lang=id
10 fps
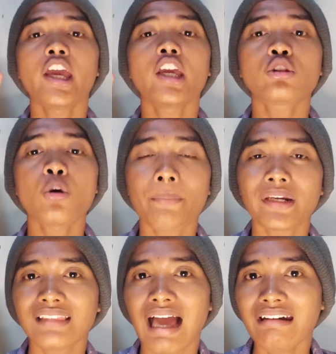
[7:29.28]
Itu
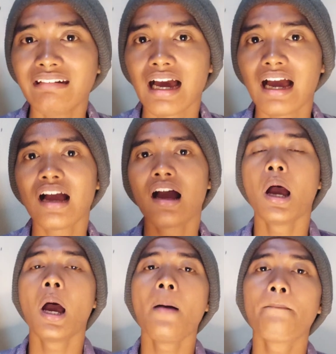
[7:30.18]
pertanda
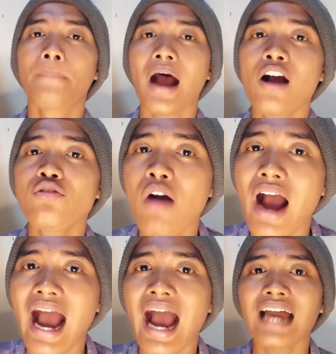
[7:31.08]

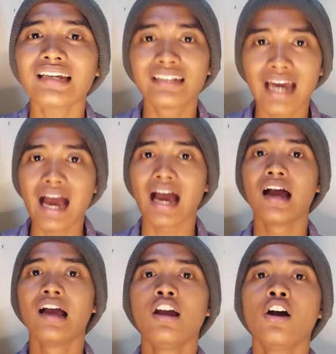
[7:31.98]
bahwa
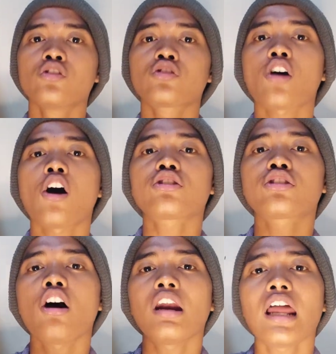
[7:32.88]
ada
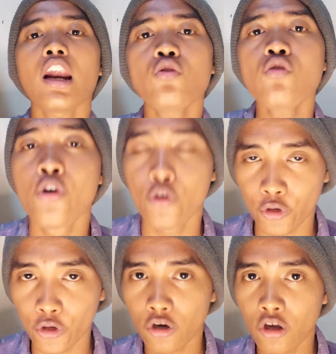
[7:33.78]
sosok
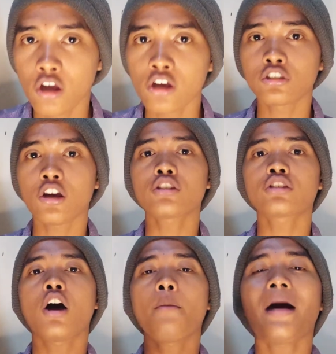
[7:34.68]
leluhur,
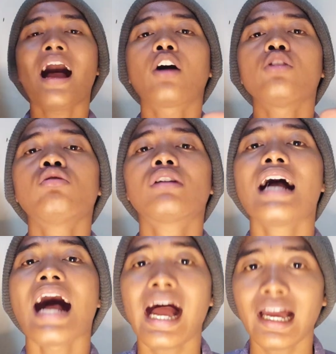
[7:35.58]
sosok makhluk
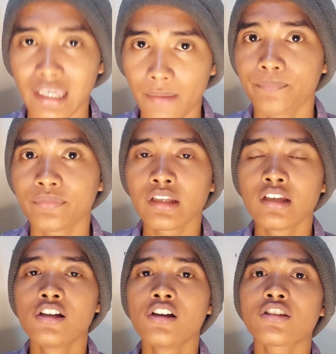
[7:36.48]
gaib,
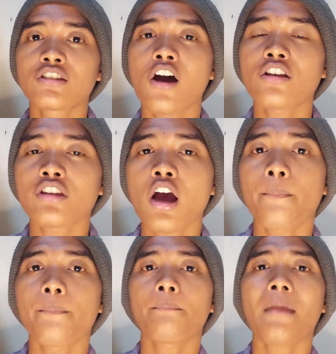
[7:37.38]

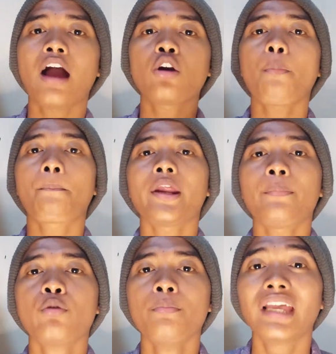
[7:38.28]
sosok makhluk
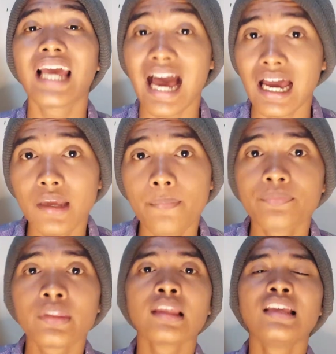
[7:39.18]
pribumi gaib
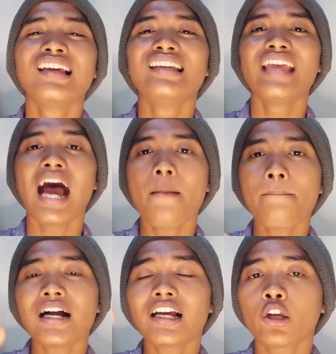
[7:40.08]
yang
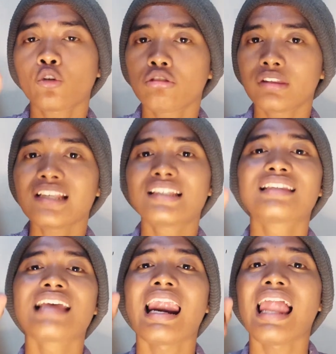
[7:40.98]
mengikuti
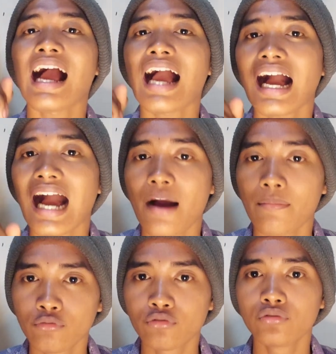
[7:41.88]
jejak langkah
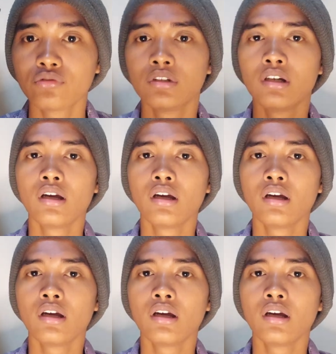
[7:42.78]
kamu